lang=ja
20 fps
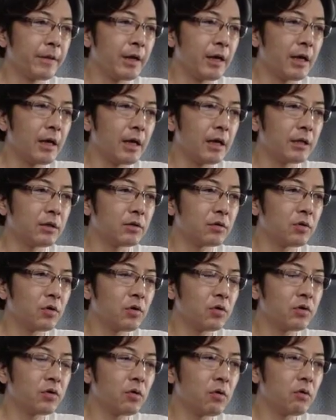えっと、そ
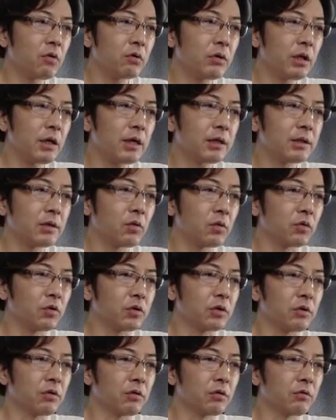の情報で稼ごう
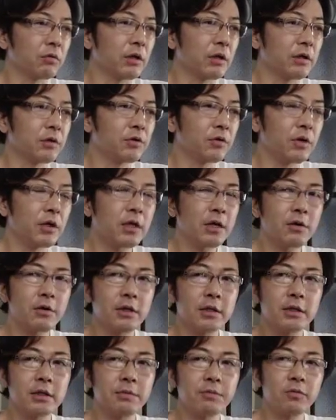としてるってことなんですよねなの
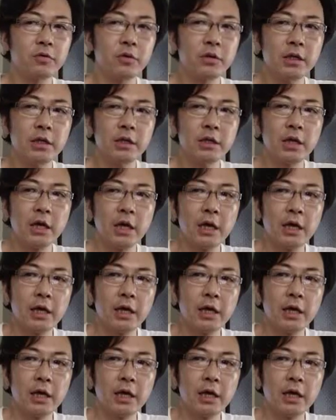で自分で、